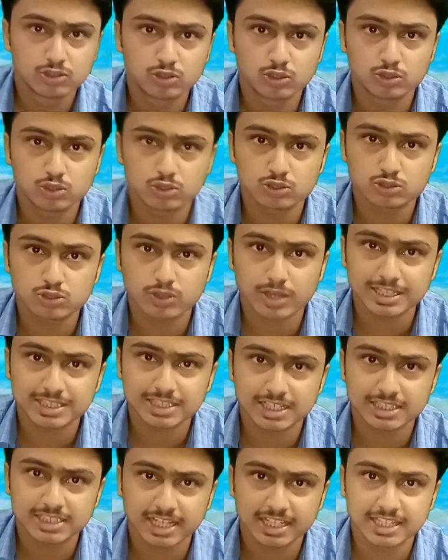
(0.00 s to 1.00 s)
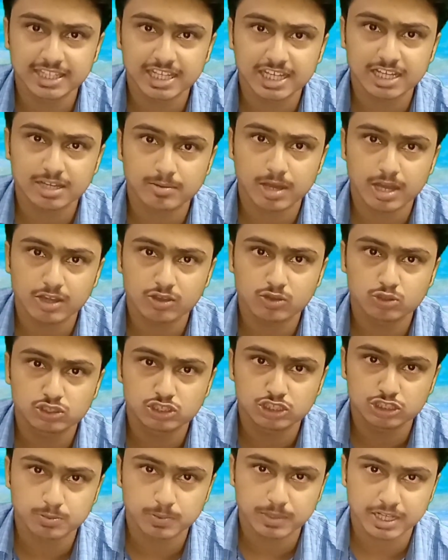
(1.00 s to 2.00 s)
तो दोस्तों आज का चांदी का भाव
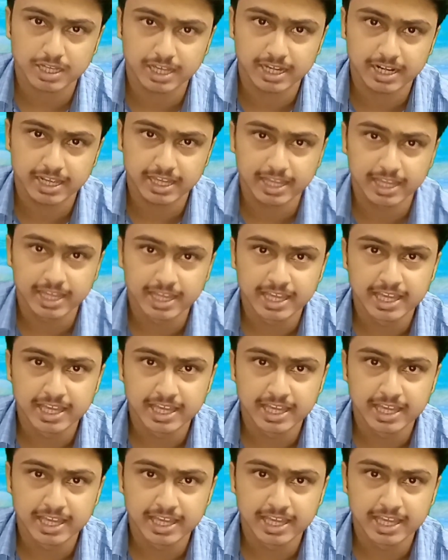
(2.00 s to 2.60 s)
कुछ इस प्रकार है